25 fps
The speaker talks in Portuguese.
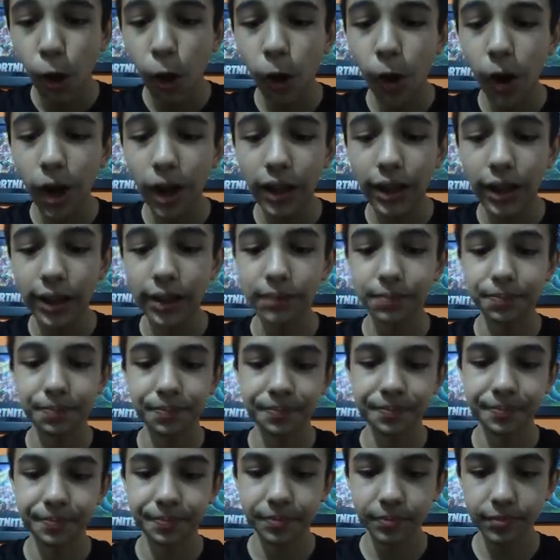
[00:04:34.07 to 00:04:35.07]
Olha,
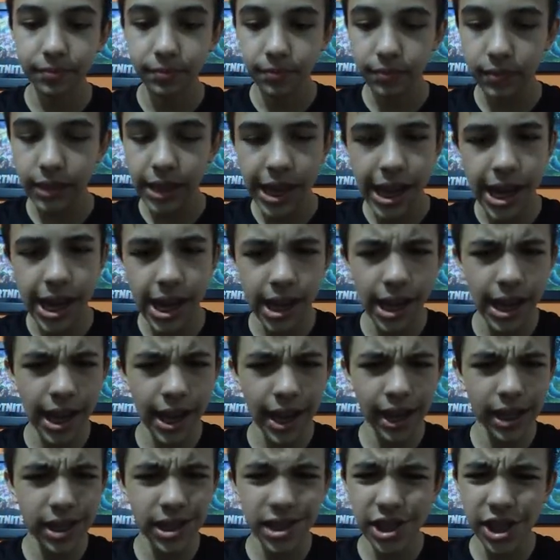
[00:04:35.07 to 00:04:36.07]

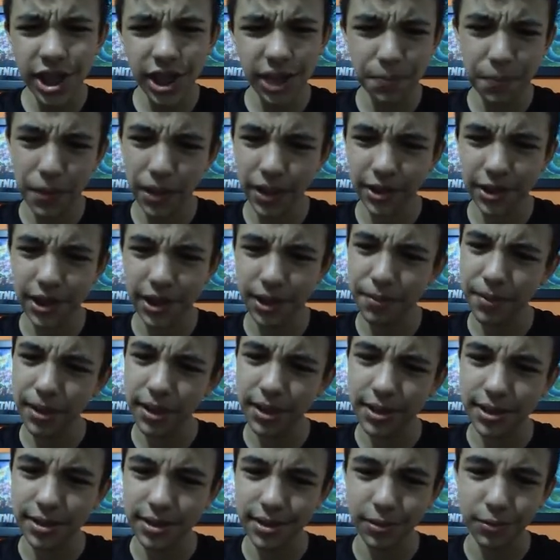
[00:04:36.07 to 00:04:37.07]
a gente é
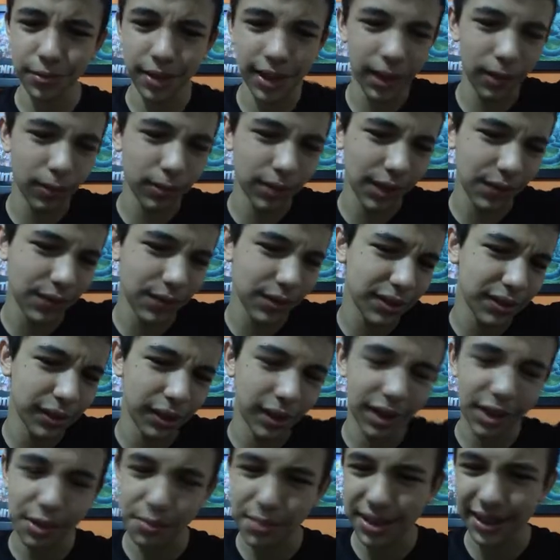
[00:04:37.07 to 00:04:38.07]
praticamente, assim, não quer contar né, tá a
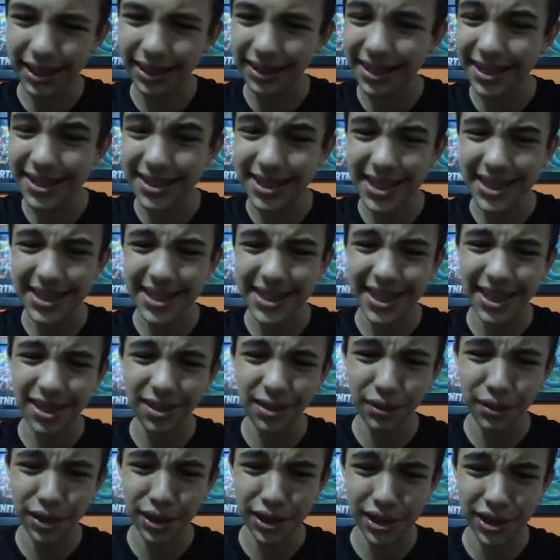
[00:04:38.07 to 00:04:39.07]
vitória, Mas até 3x0
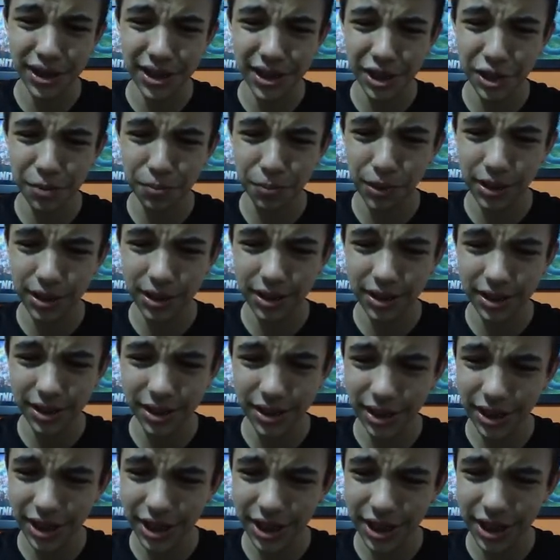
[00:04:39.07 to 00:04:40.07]
eu acho que a gente
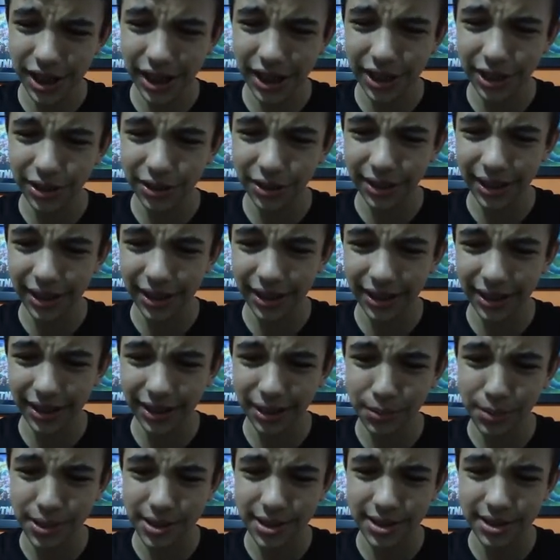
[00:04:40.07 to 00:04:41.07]
pode... Acho que já ganhou, né?
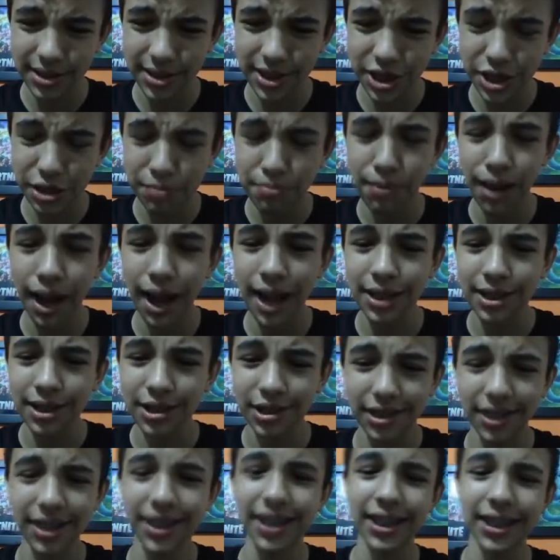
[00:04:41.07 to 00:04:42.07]
Ainda mais que esse time
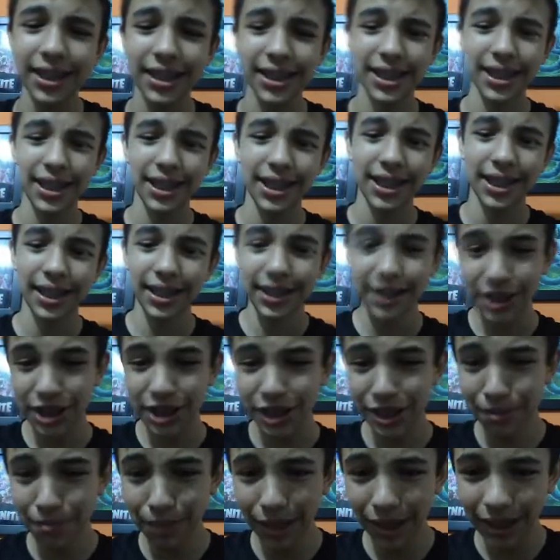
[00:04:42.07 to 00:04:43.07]
massa, né?
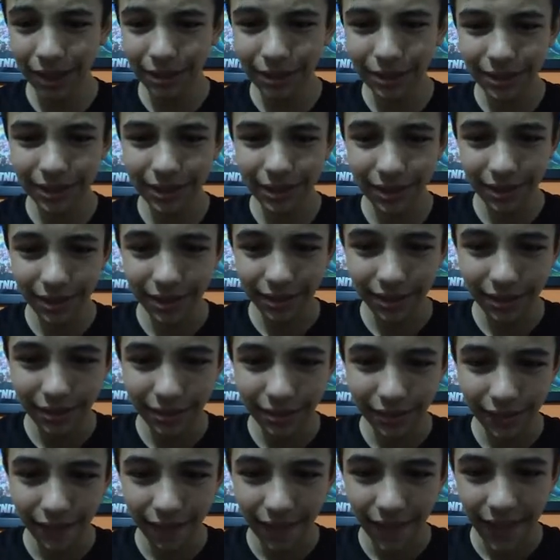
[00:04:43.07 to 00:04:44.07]
Timão.
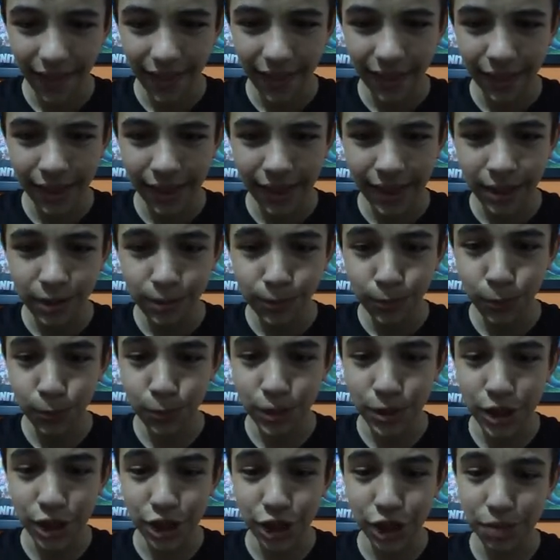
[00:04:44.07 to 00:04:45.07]

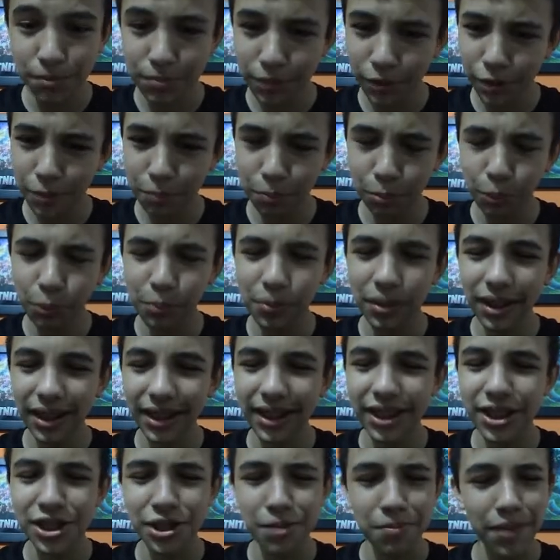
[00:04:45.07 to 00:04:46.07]
Do Timão e Pumba,
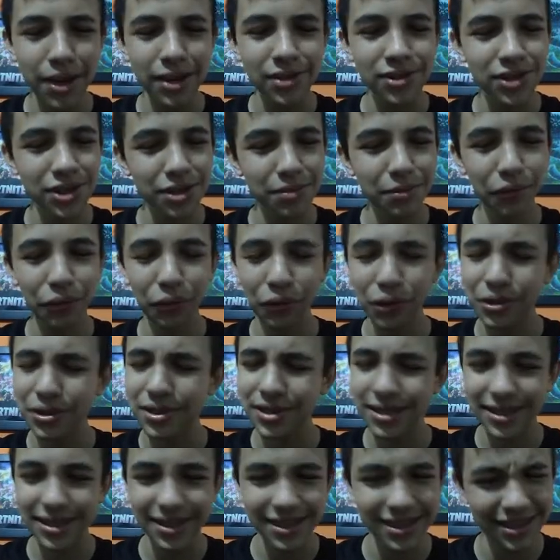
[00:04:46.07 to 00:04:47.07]
né? timão Timão.
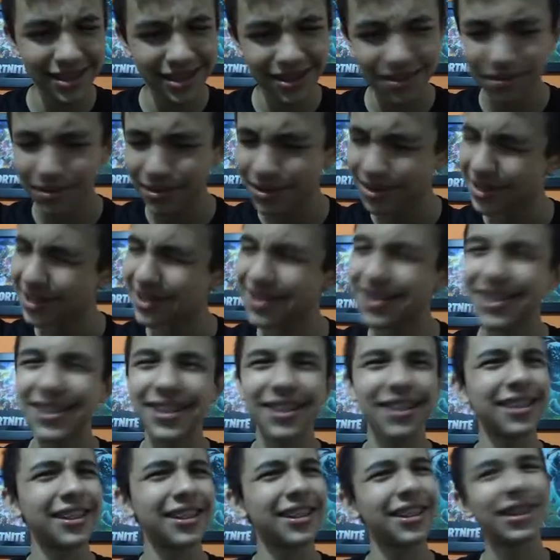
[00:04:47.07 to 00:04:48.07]
Nossa, nossa.
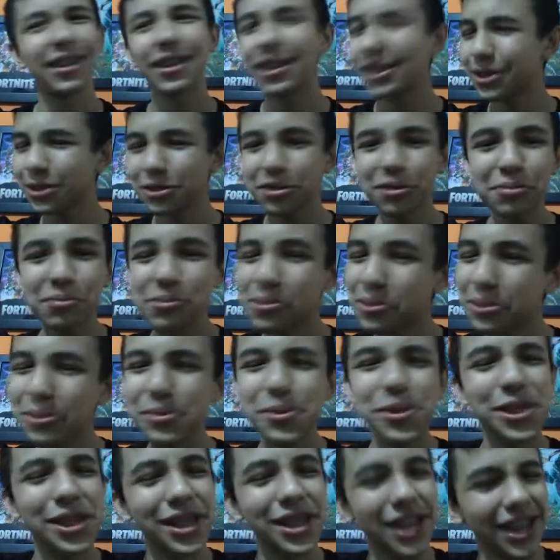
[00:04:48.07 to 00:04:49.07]
Sou
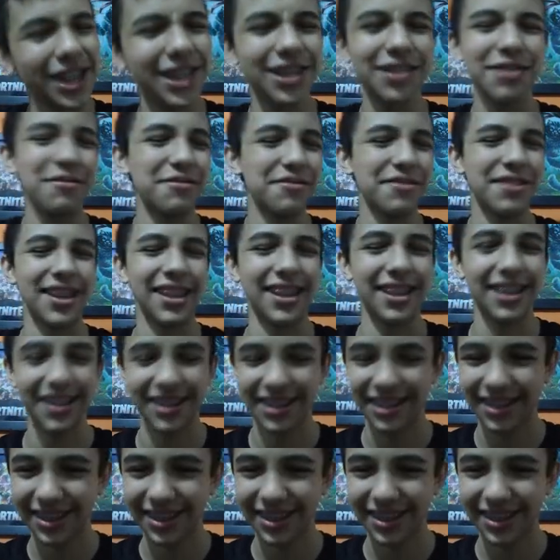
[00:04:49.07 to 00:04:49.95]
muito gênio, velho.